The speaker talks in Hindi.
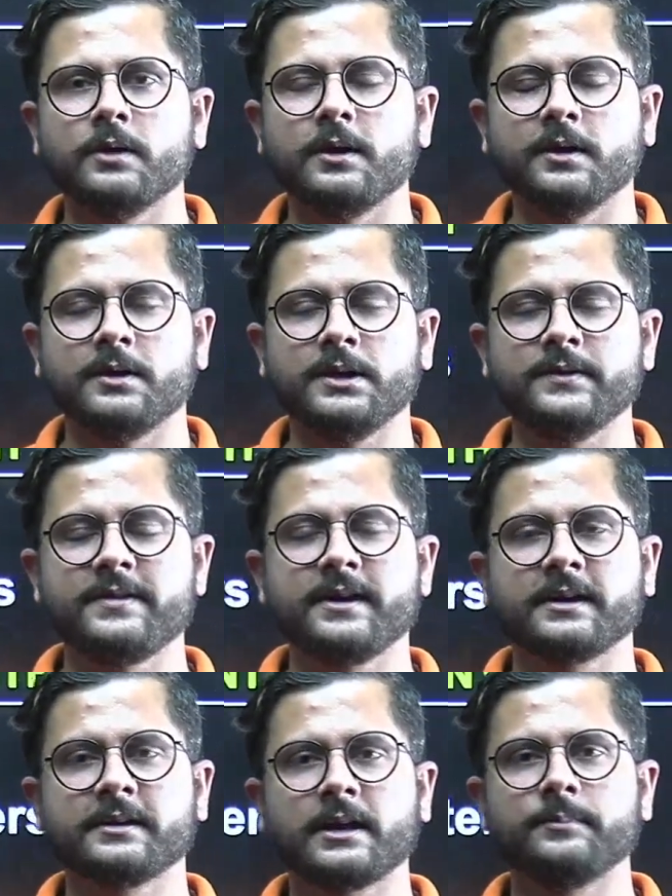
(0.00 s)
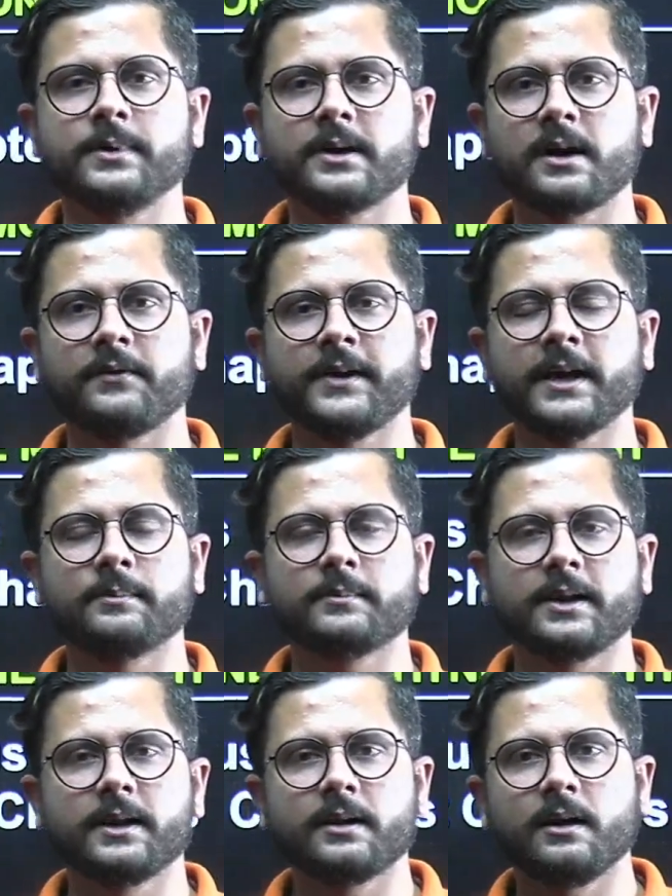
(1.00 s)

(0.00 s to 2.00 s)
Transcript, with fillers: रिविज़न के टाइम पे काफ़ी हेल्प करेगा